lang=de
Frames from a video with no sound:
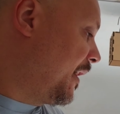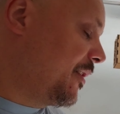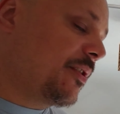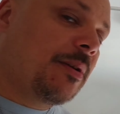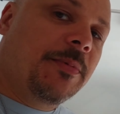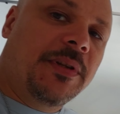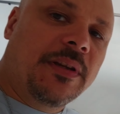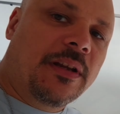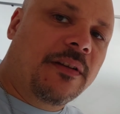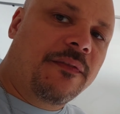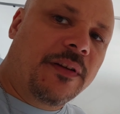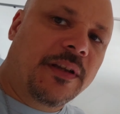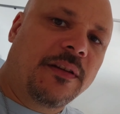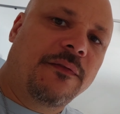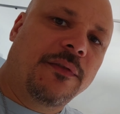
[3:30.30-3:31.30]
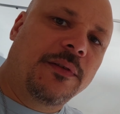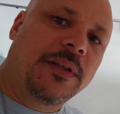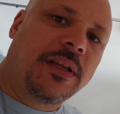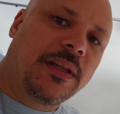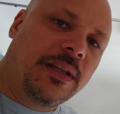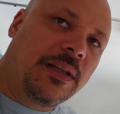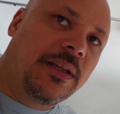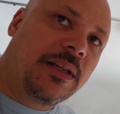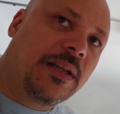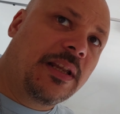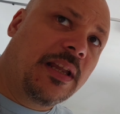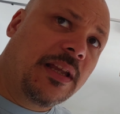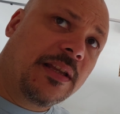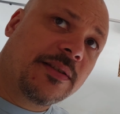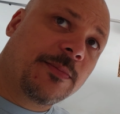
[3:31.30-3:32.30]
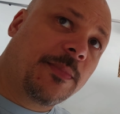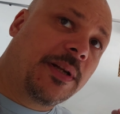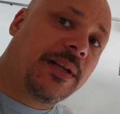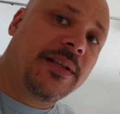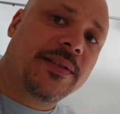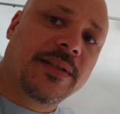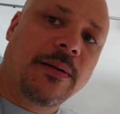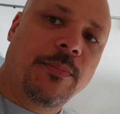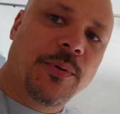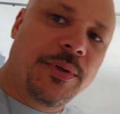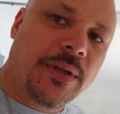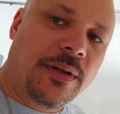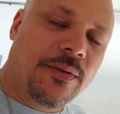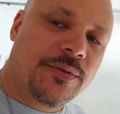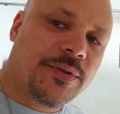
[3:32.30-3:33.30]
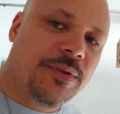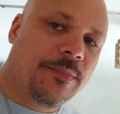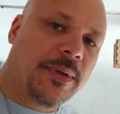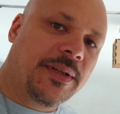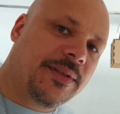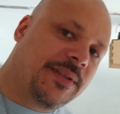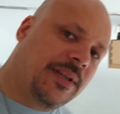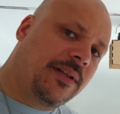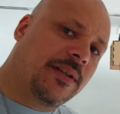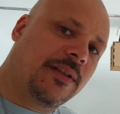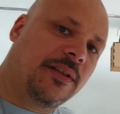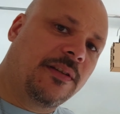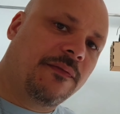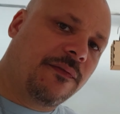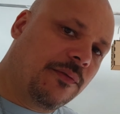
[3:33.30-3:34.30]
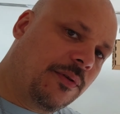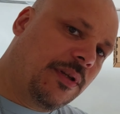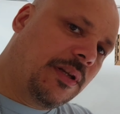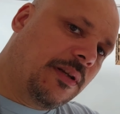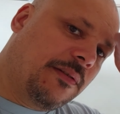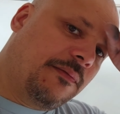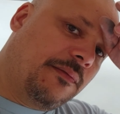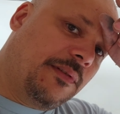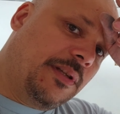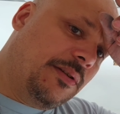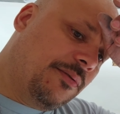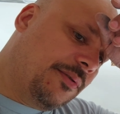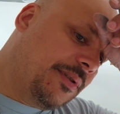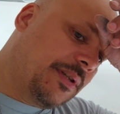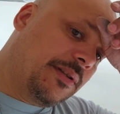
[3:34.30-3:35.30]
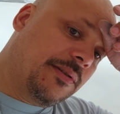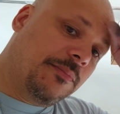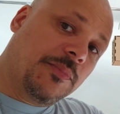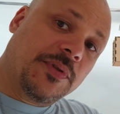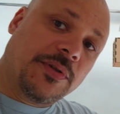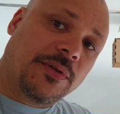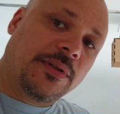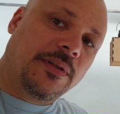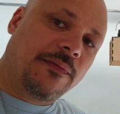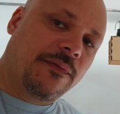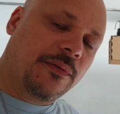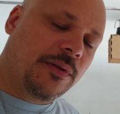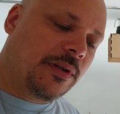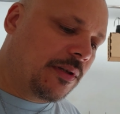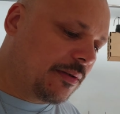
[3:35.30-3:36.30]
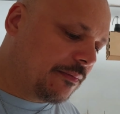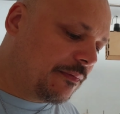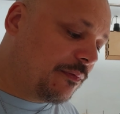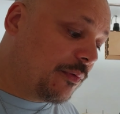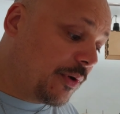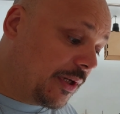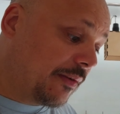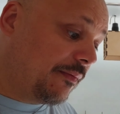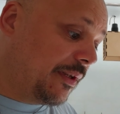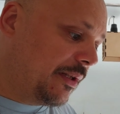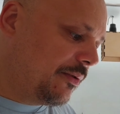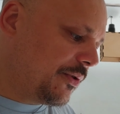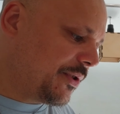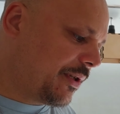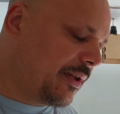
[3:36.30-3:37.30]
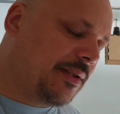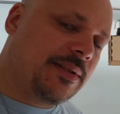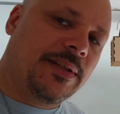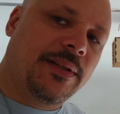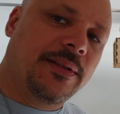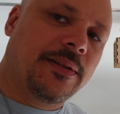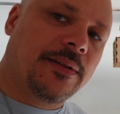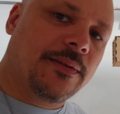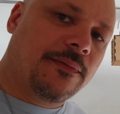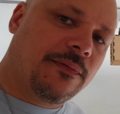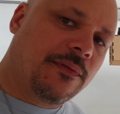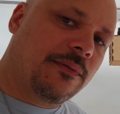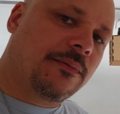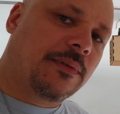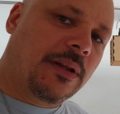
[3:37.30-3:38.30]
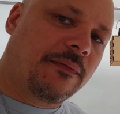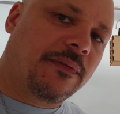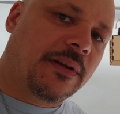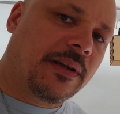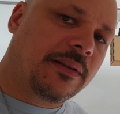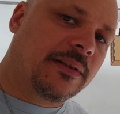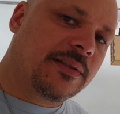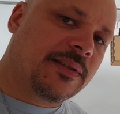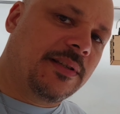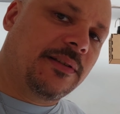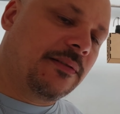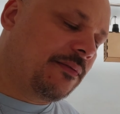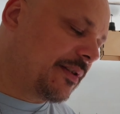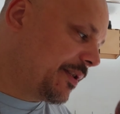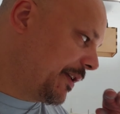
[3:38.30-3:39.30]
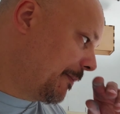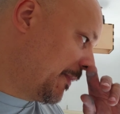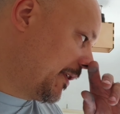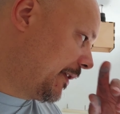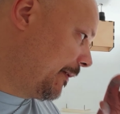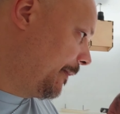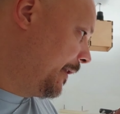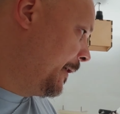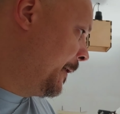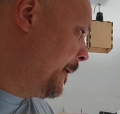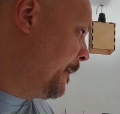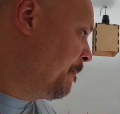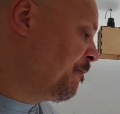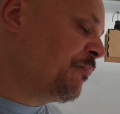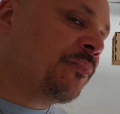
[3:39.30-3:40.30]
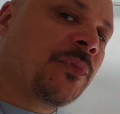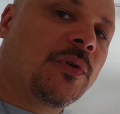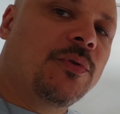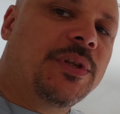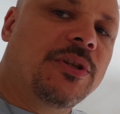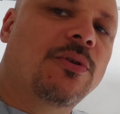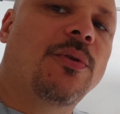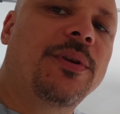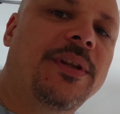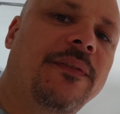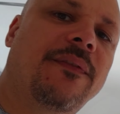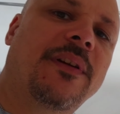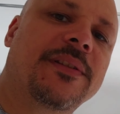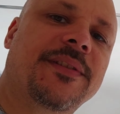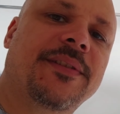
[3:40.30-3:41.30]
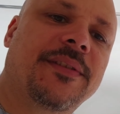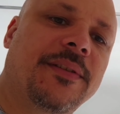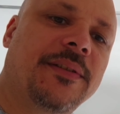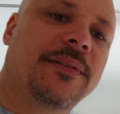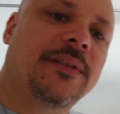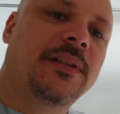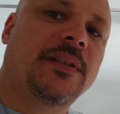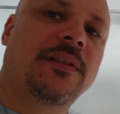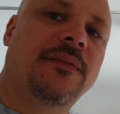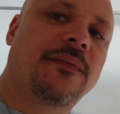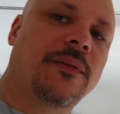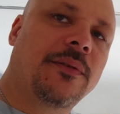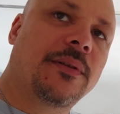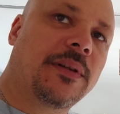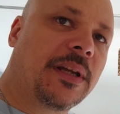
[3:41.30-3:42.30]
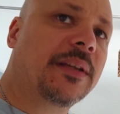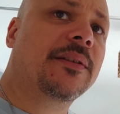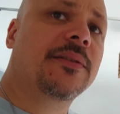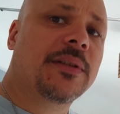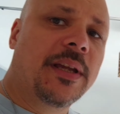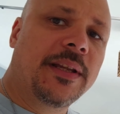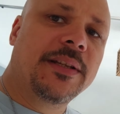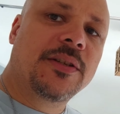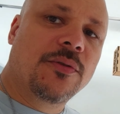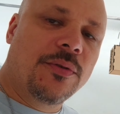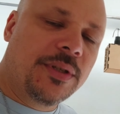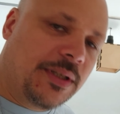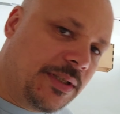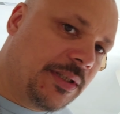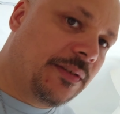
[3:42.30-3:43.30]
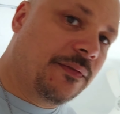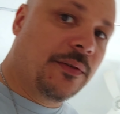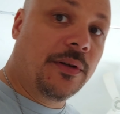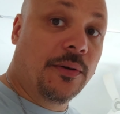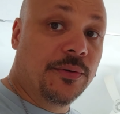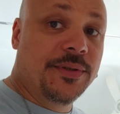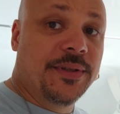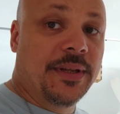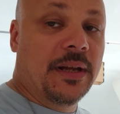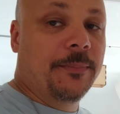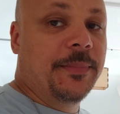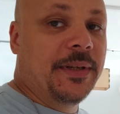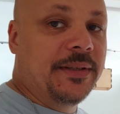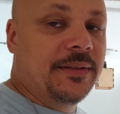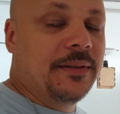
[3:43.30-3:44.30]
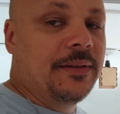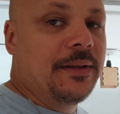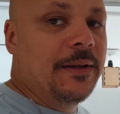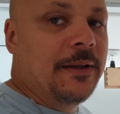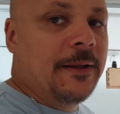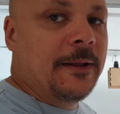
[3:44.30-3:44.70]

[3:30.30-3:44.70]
Also habe ich angefangen von innen her erstmal alles kaputte rauszumachen. Seht ihr in die vorderen Videos, also müsst ihr euch die vorigen, vorigen Videos reinziehen. Da von Anfang an, das seht ihr, was ich gemacht habe. Und ich konnte fast nicht von, eigentlich, eigentlich konnte ich nicht von außen abdichten,